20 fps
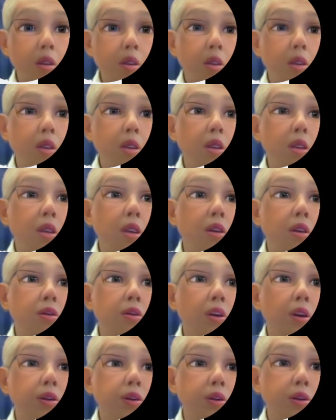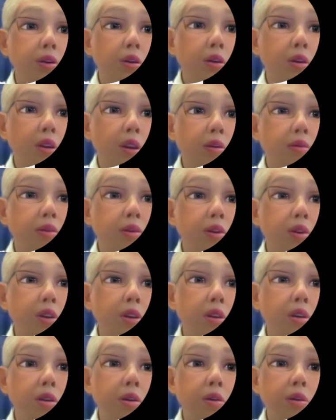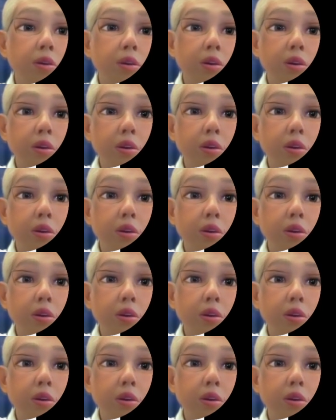EL なんですよね、多分。いる、